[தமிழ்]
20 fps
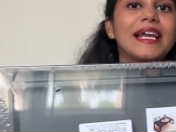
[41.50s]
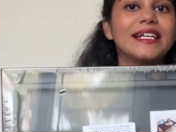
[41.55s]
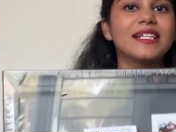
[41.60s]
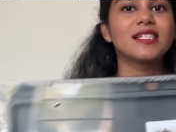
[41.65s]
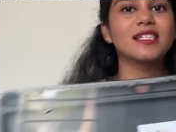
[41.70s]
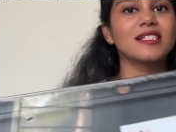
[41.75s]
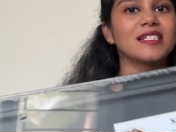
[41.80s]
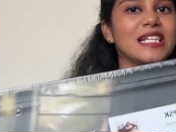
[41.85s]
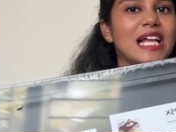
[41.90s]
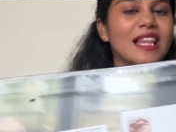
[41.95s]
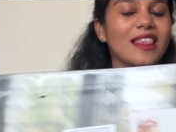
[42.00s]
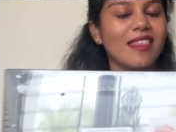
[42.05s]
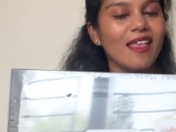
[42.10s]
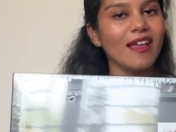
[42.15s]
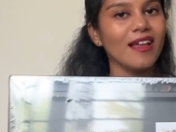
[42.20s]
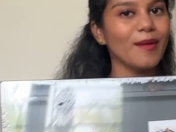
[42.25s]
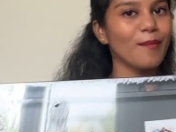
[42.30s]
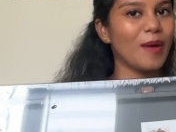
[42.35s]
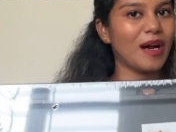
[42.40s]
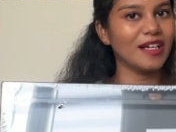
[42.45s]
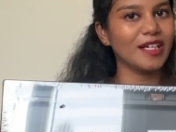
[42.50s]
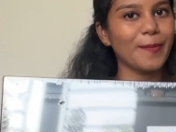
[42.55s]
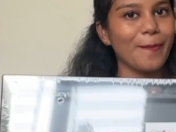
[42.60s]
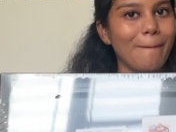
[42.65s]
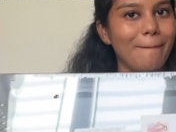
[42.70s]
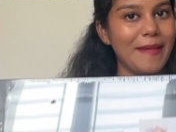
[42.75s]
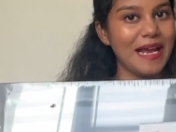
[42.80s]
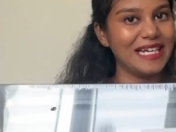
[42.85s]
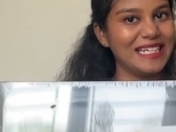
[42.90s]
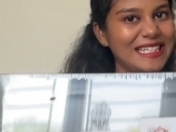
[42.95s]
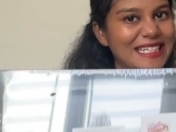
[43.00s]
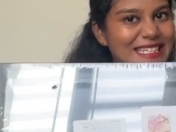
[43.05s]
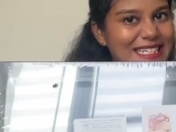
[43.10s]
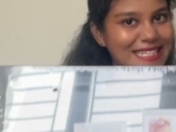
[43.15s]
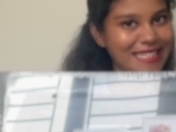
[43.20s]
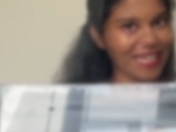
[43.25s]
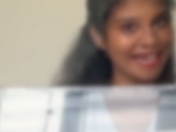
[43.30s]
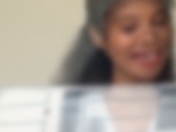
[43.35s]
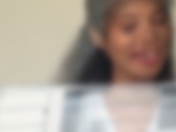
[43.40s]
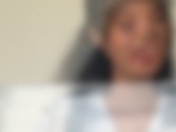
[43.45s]
இட்ஸ் நத்திங் பட் பெட்
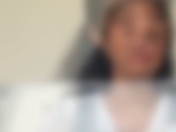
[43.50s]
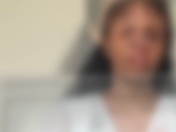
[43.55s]
ட்ரே